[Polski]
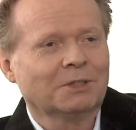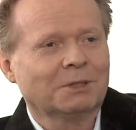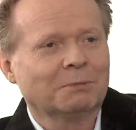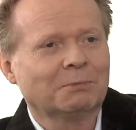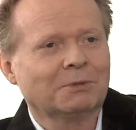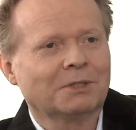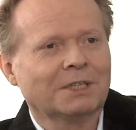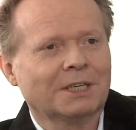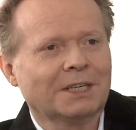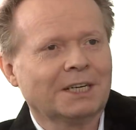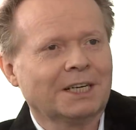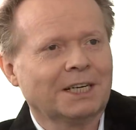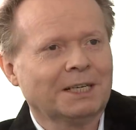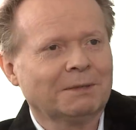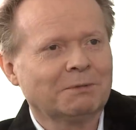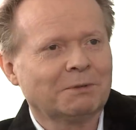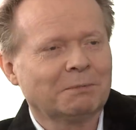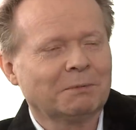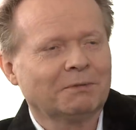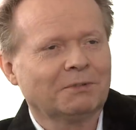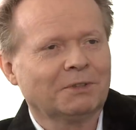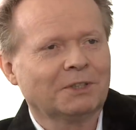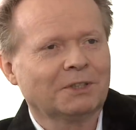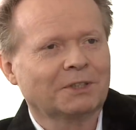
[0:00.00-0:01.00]
że przyjechałem z
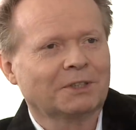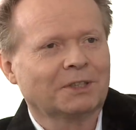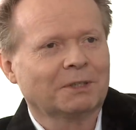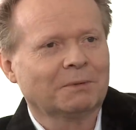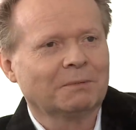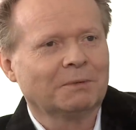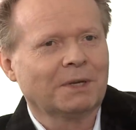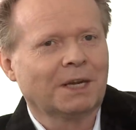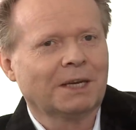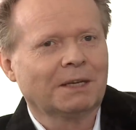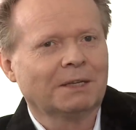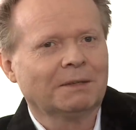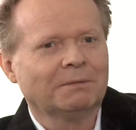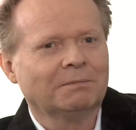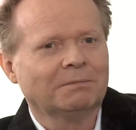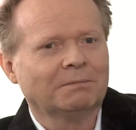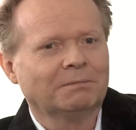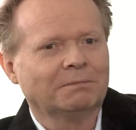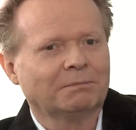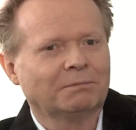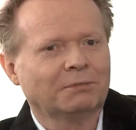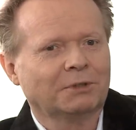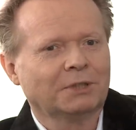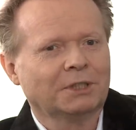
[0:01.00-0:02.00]
powrotem. Ja
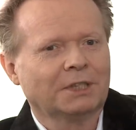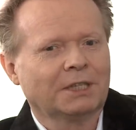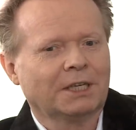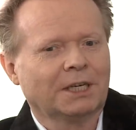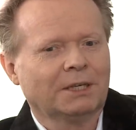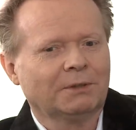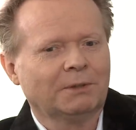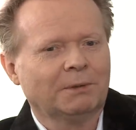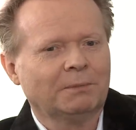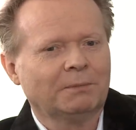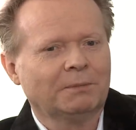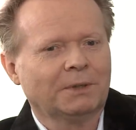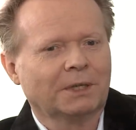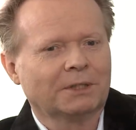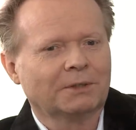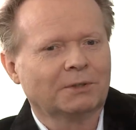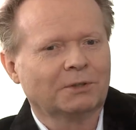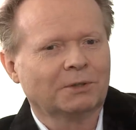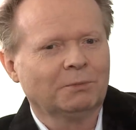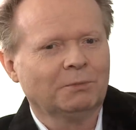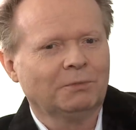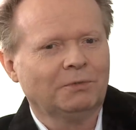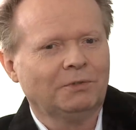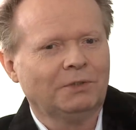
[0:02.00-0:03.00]
przyjechałem, jak to
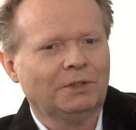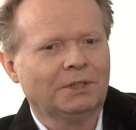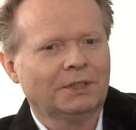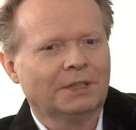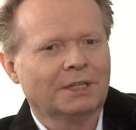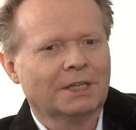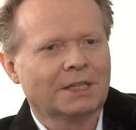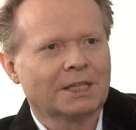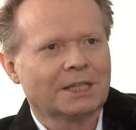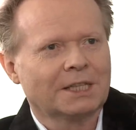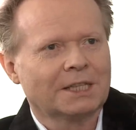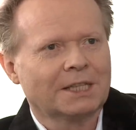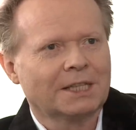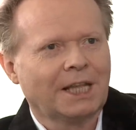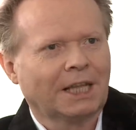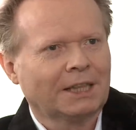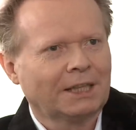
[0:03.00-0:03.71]
się mówi, na